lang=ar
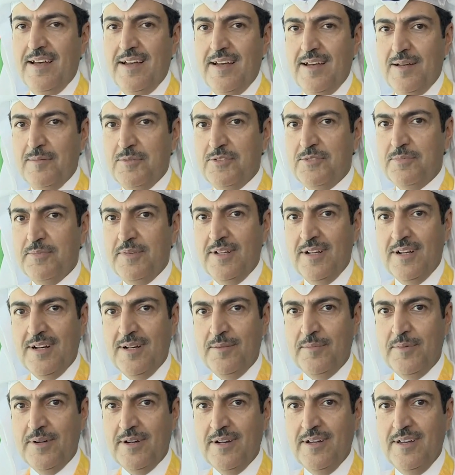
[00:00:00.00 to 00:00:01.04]
آه، بسم الله
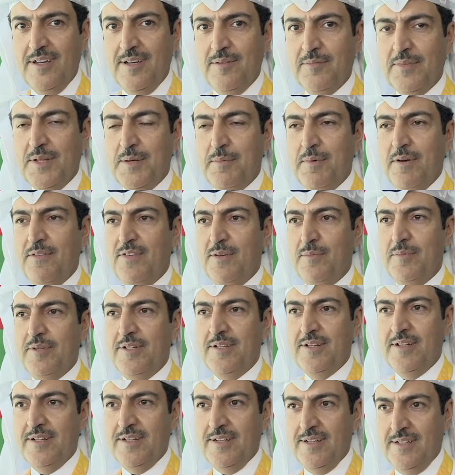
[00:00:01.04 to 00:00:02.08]
الرحمن الرحيم طبعا في
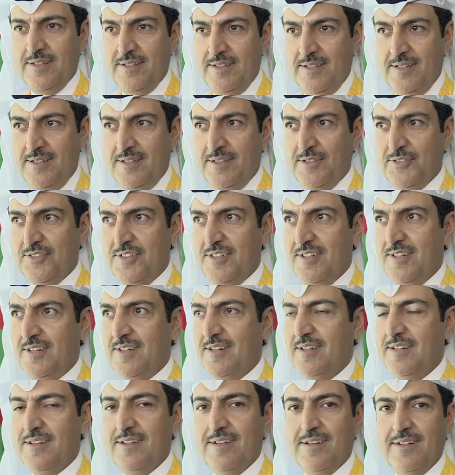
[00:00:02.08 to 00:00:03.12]
البداية احنا
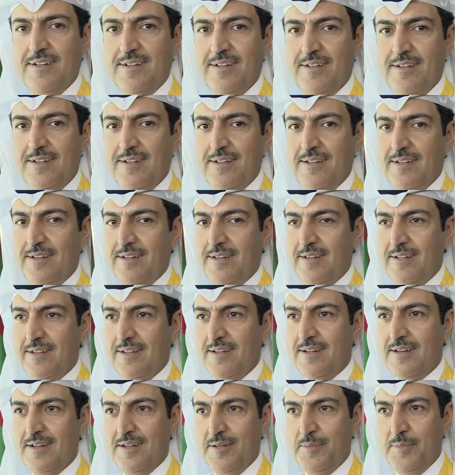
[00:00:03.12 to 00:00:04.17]
نشكر آه،
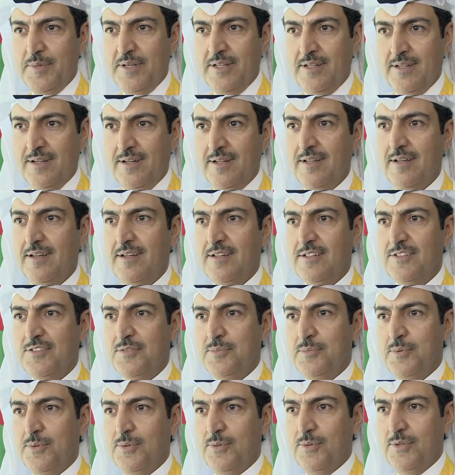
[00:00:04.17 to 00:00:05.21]
القائمين على
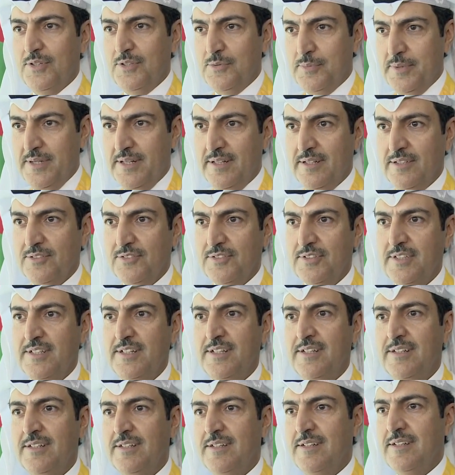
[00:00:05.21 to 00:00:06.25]
إكسبو دبي
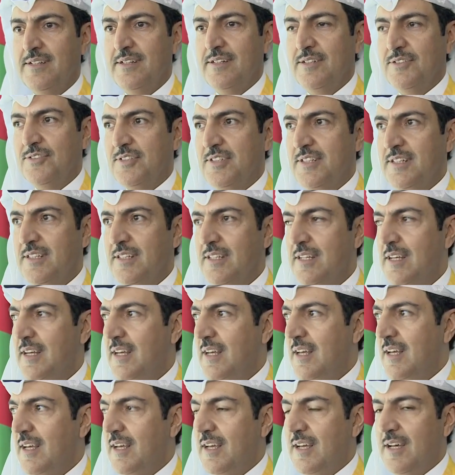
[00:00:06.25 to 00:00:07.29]
2020 آه،
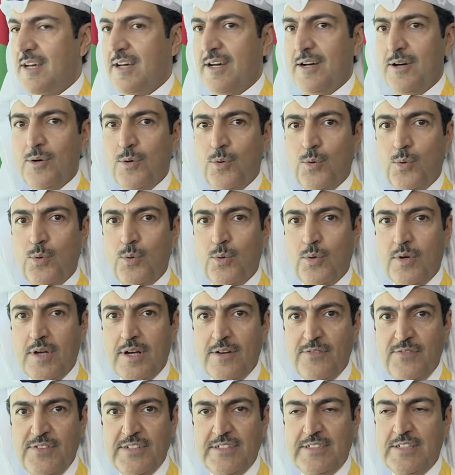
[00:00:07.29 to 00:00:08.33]

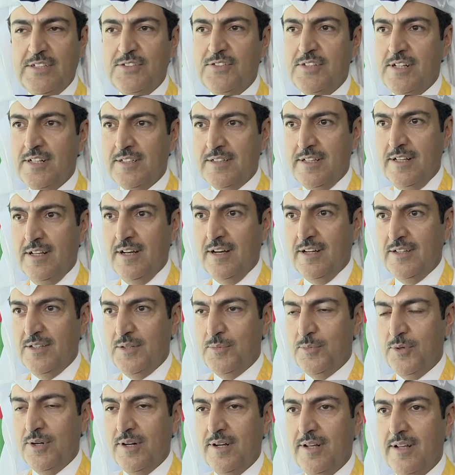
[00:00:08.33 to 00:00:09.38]
وكافة التسهيلات اللي
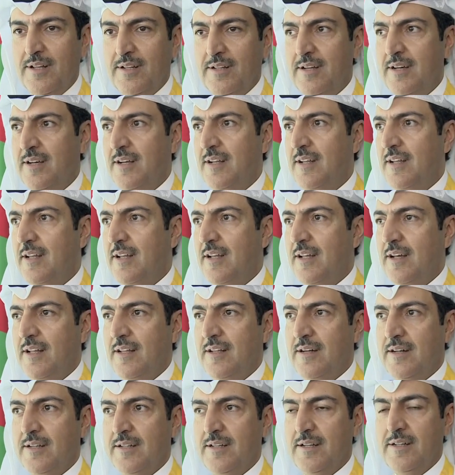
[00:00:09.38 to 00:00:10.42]
قدموها لنا
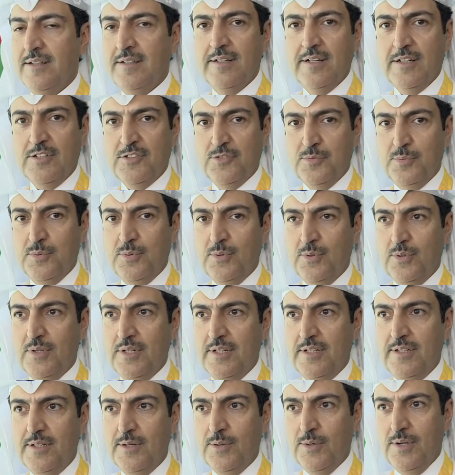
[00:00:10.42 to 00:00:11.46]
للإعلان عن إكسبو
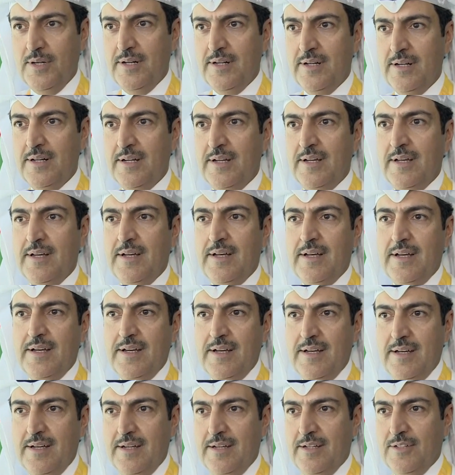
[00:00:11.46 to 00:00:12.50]
الدوحة
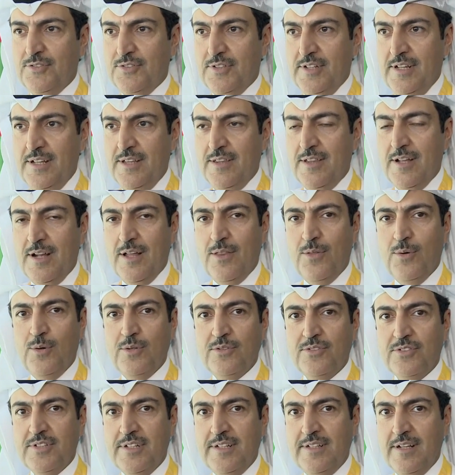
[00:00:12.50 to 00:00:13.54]

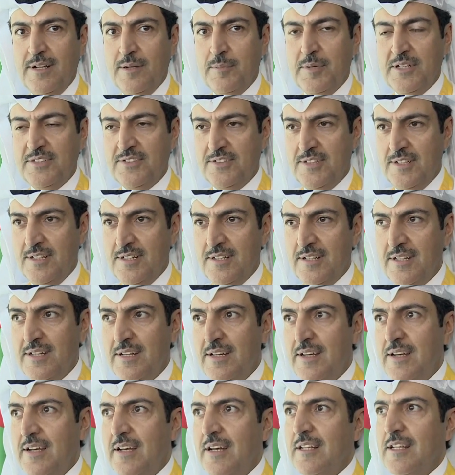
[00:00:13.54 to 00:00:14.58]
2023 للبستنة
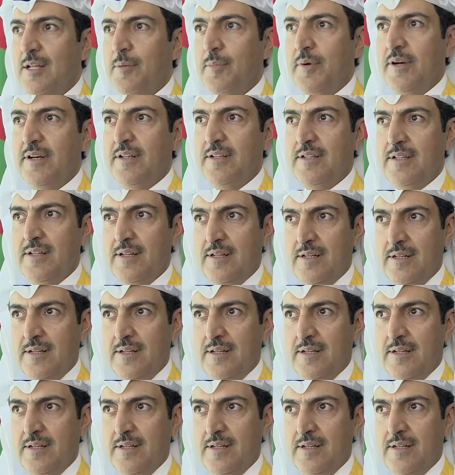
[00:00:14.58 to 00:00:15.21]
طبعا